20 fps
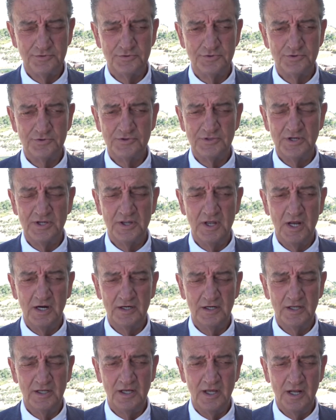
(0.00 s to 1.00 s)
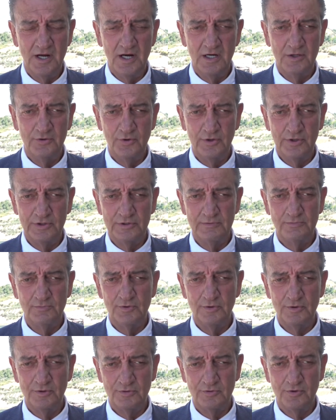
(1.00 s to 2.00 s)
Düşünce Derneği Genel Yönetim
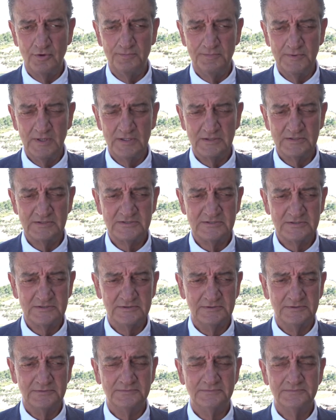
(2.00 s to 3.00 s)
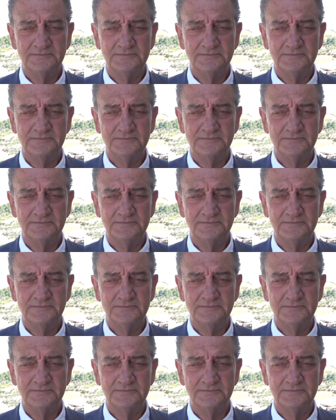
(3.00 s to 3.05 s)
Kurulu toplantısını